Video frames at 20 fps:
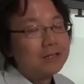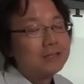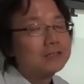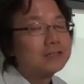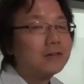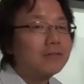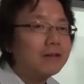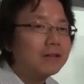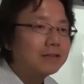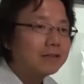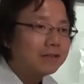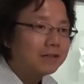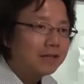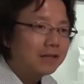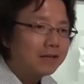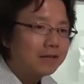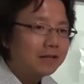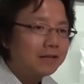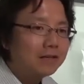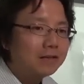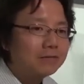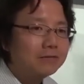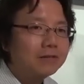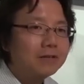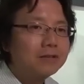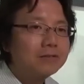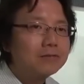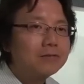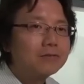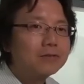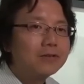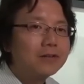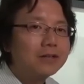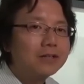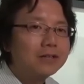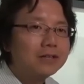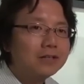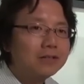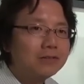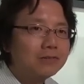触って、え触れること
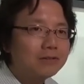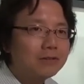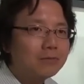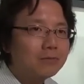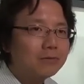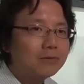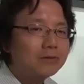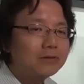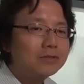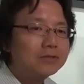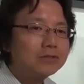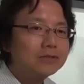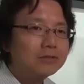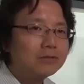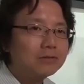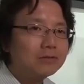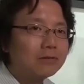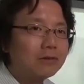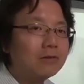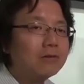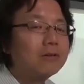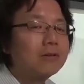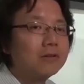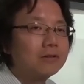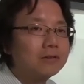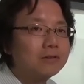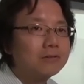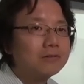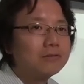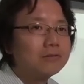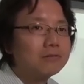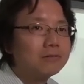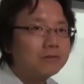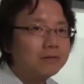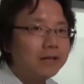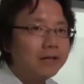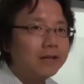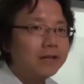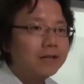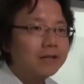ができるようなものにしようということ
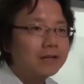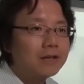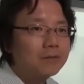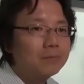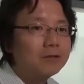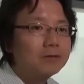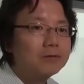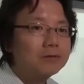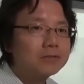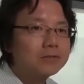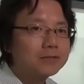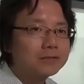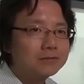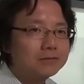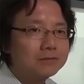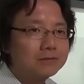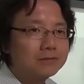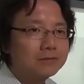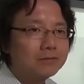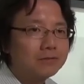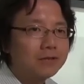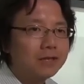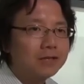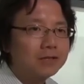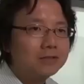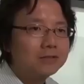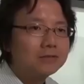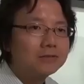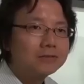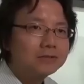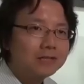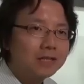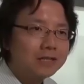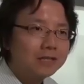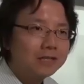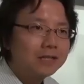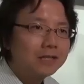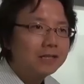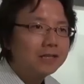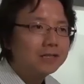で紙工作の研究をした
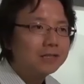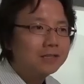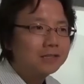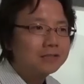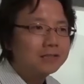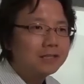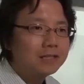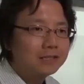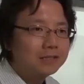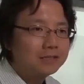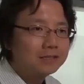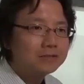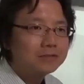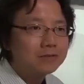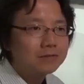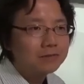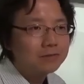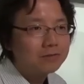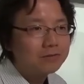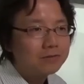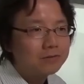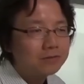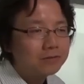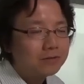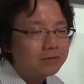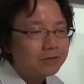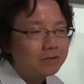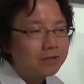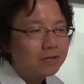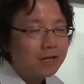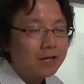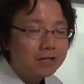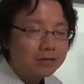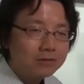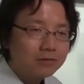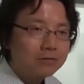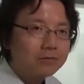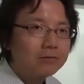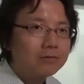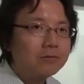りでさらにそのあ
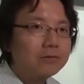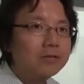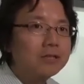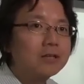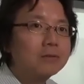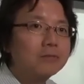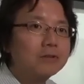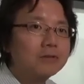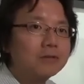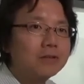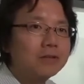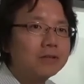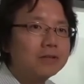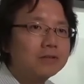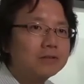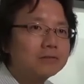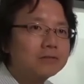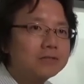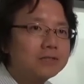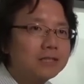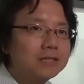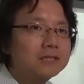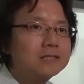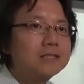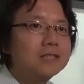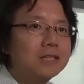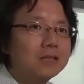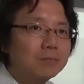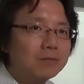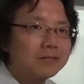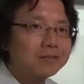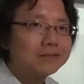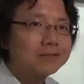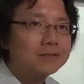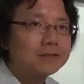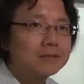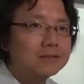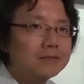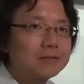と折り紙の研究をしたりしています。